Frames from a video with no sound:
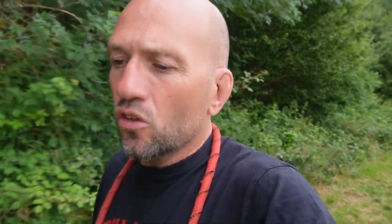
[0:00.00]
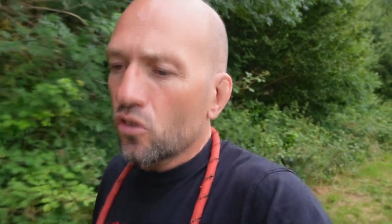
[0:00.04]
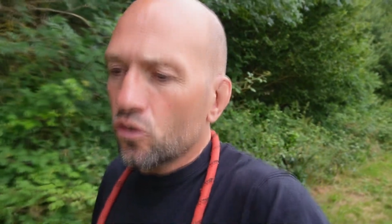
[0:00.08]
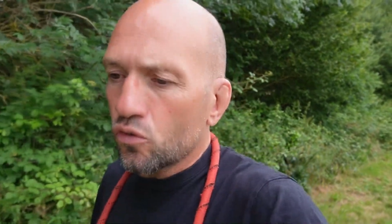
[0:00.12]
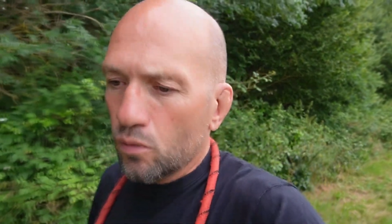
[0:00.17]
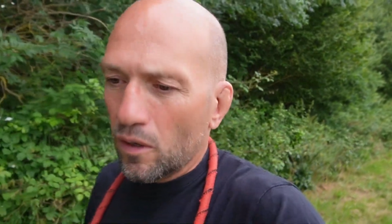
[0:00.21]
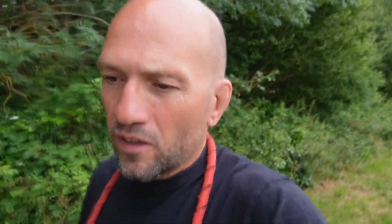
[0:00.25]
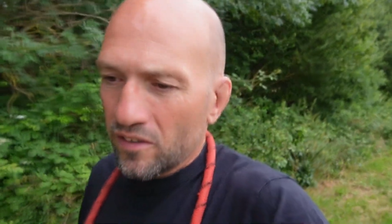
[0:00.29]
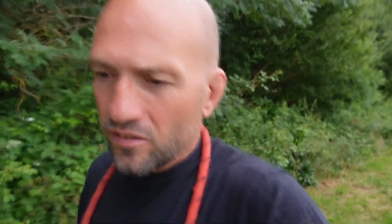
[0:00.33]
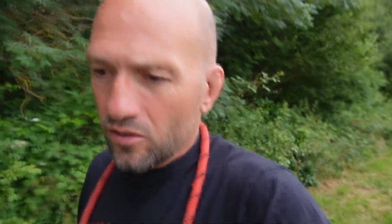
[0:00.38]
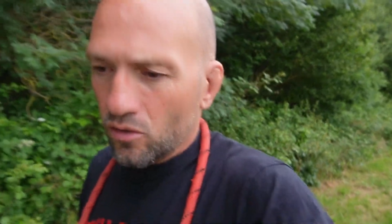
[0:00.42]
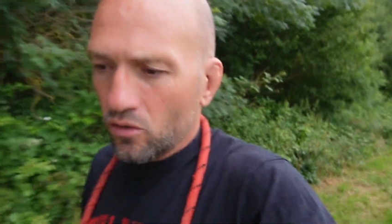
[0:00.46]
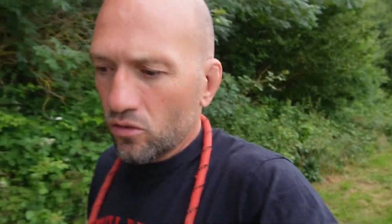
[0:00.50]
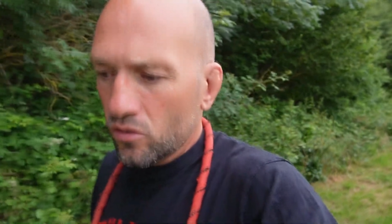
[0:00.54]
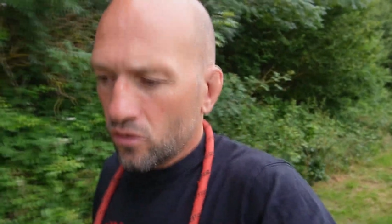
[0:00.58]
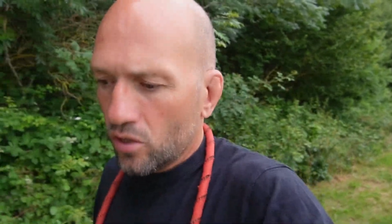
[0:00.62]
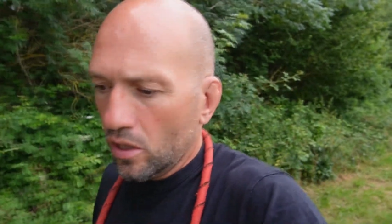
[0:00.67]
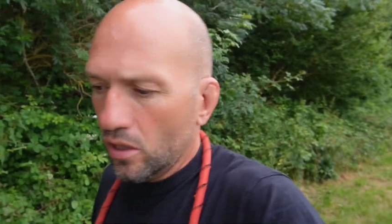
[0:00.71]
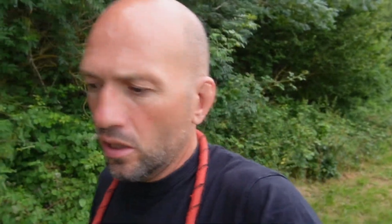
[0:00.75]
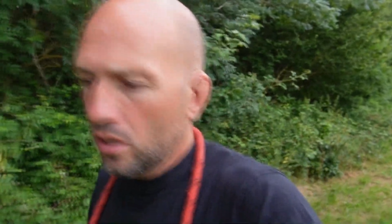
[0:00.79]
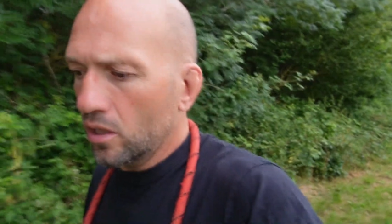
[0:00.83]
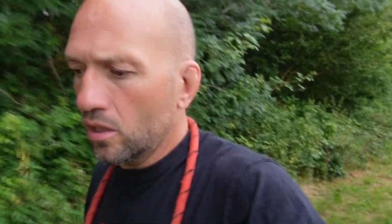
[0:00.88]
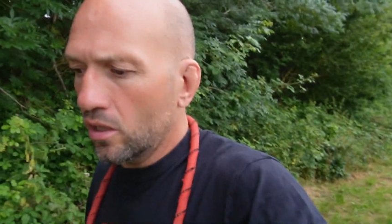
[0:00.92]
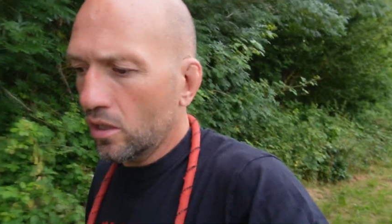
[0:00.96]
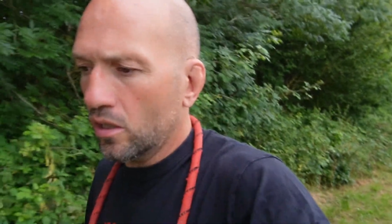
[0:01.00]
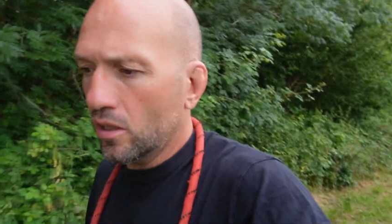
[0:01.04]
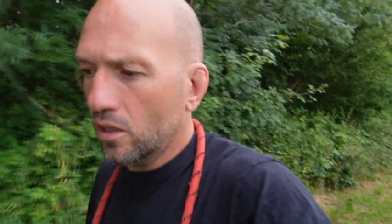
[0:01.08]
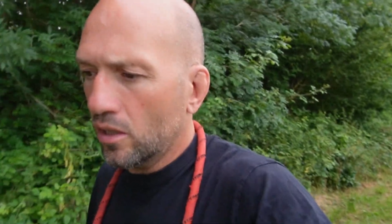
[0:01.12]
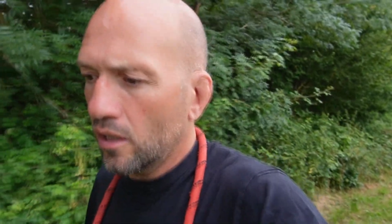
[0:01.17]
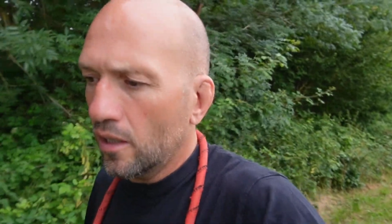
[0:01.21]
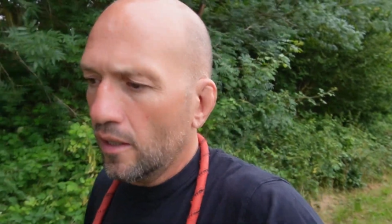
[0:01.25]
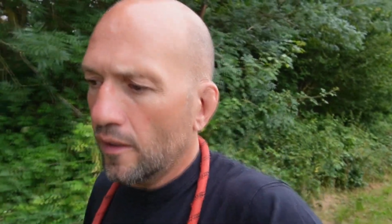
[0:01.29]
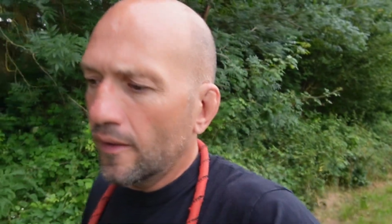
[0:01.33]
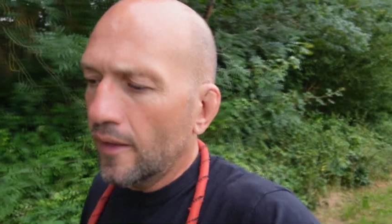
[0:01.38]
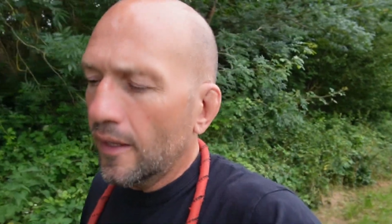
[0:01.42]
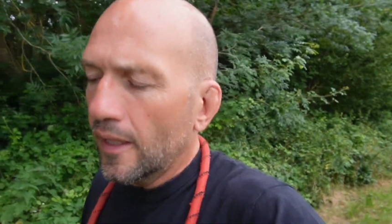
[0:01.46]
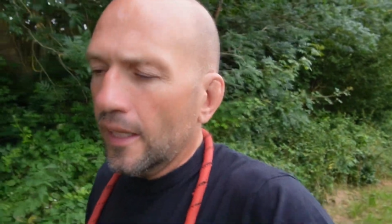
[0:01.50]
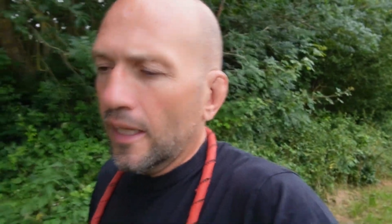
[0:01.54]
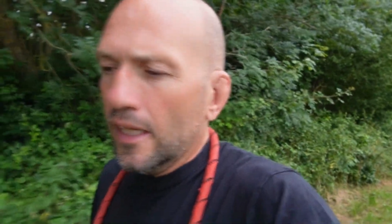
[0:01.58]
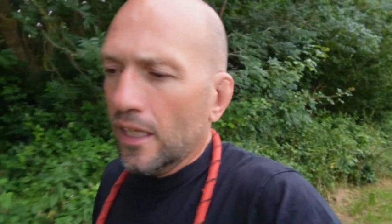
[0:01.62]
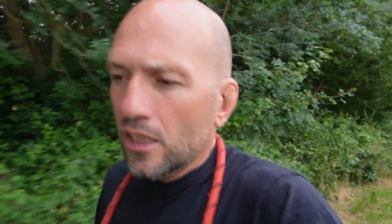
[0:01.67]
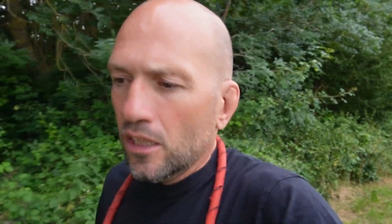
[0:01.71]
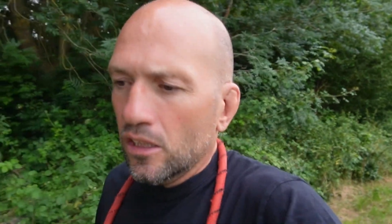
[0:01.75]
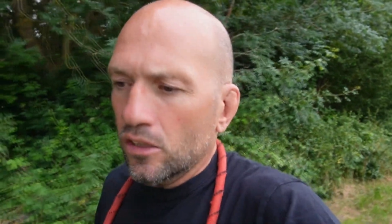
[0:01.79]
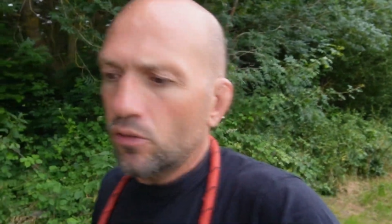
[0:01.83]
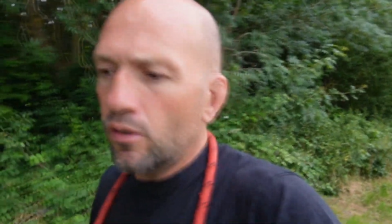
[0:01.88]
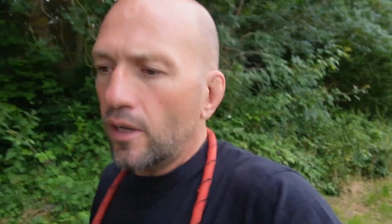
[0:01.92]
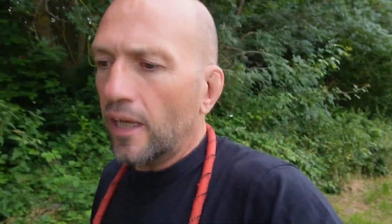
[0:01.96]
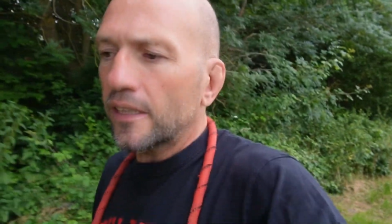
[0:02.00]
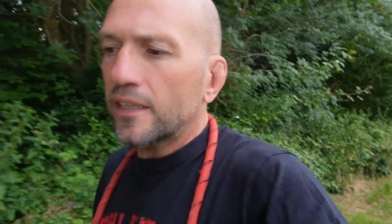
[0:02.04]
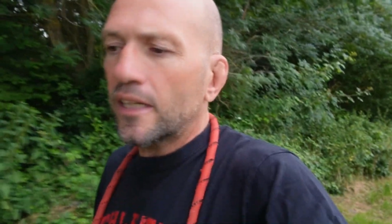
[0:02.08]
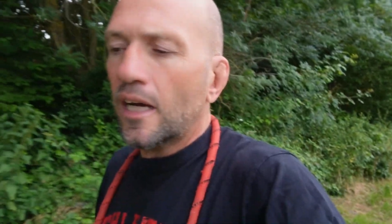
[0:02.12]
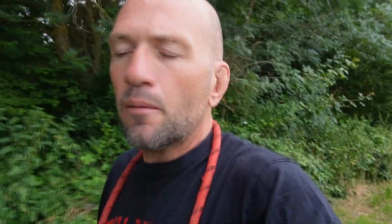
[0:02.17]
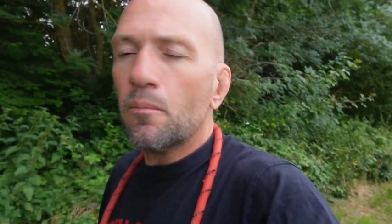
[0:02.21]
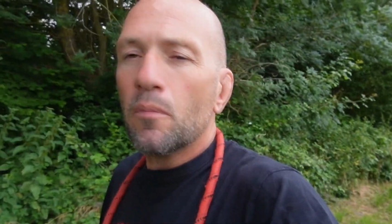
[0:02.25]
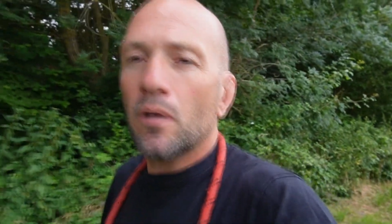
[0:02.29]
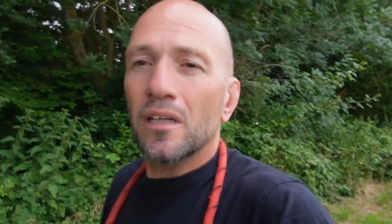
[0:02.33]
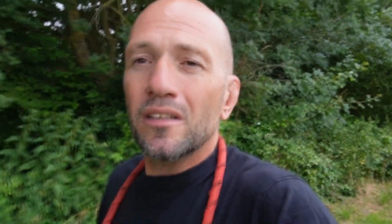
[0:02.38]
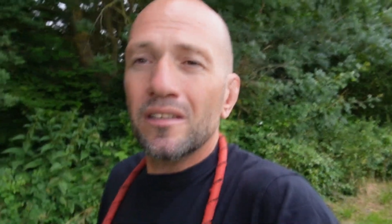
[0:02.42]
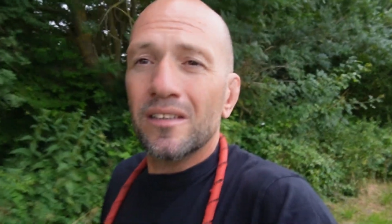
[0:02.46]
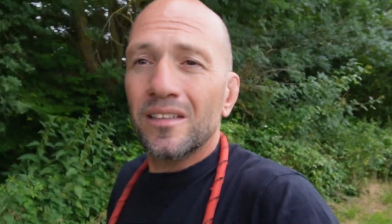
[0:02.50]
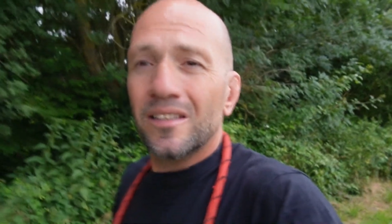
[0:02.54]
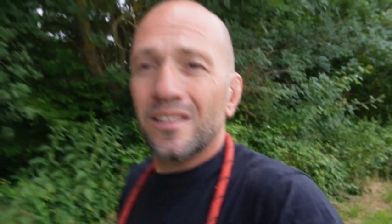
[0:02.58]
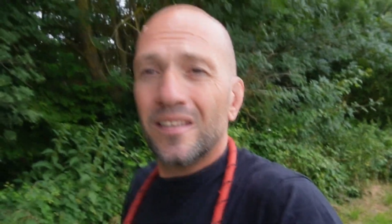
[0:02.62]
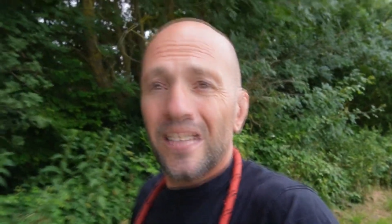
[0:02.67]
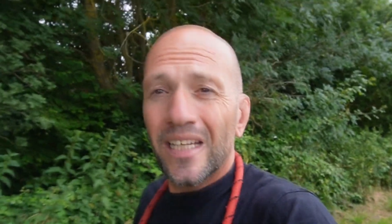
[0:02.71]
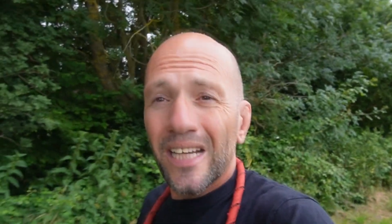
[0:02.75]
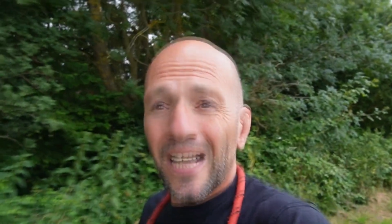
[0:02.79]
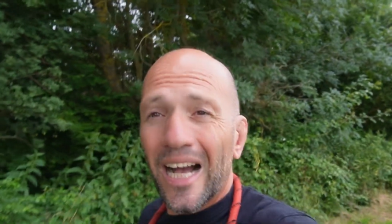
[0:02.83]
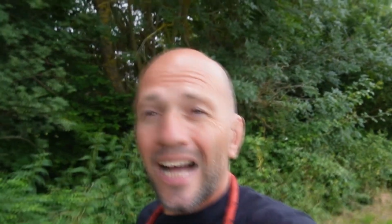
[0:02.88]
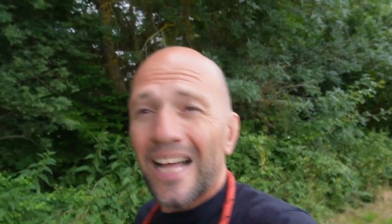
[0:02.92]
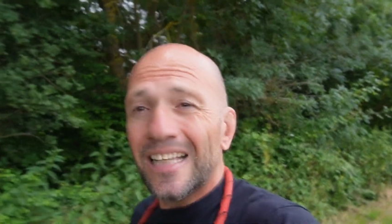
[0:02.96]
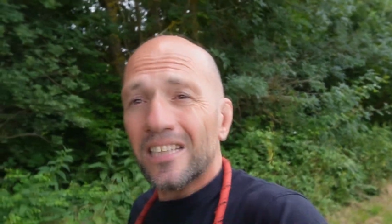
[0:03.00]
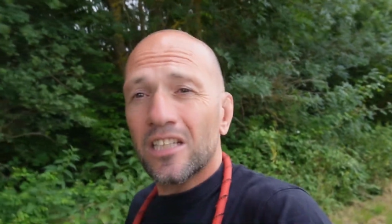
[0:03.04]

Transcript: 60 de la gamme Terra